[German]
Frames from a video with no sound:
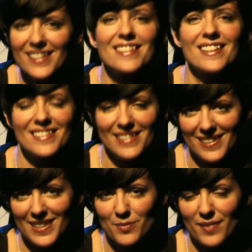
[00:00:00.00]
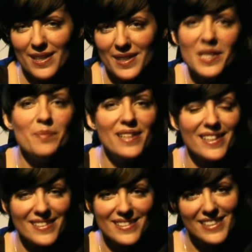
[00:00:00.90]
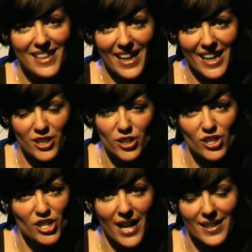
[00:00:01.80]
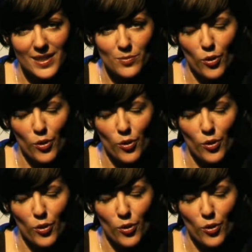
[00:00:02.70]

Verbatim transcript: ist tatsächlich mein Lieblingszigarettenschachtel